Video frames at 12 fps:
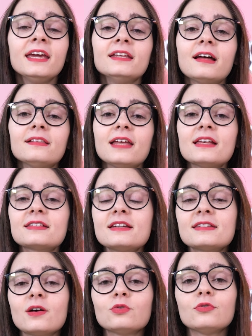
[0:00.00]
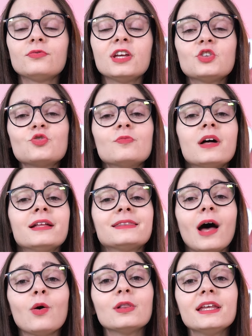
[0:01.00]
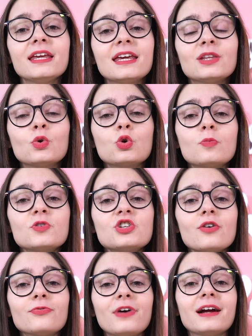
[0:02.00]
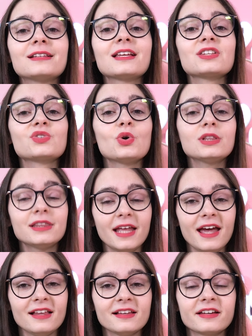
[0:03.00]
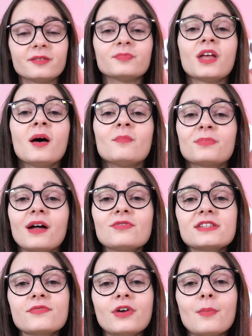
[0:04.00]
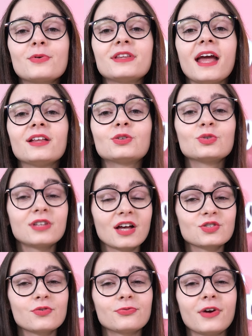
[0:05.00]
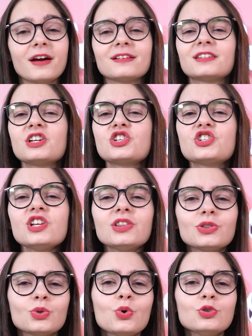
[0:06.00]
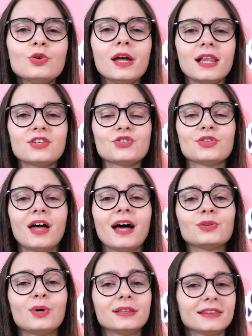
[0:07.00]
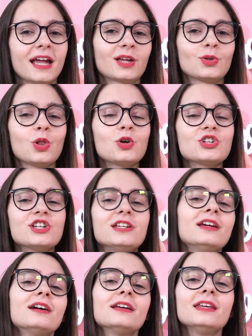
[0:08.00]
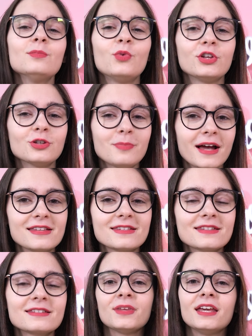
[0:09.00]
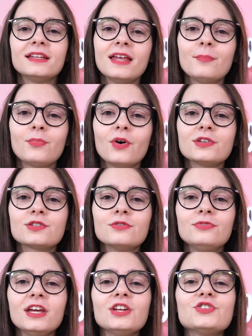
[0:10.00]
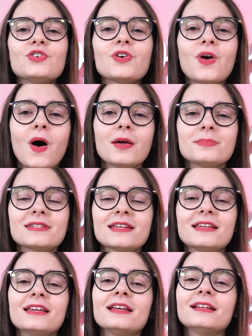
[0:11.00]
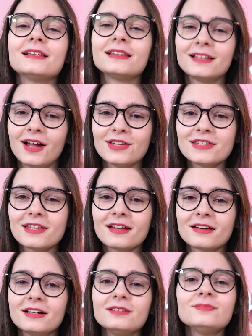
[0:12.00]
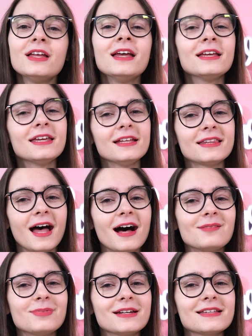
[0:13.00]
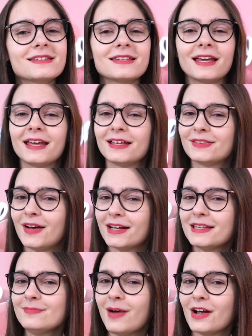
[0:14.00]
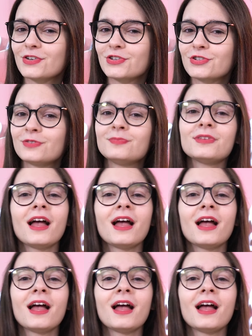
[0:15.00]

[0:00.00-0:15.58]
E na descrição do vídeo tá o link do grupo de ofertas do Telegram, para você ficar por dentro das ofertas de tudo relacionado à tecnologia e muito mais. E depois do vídeo, corre me seguir lá no Instagram que tá aparecendo aqui embaixo.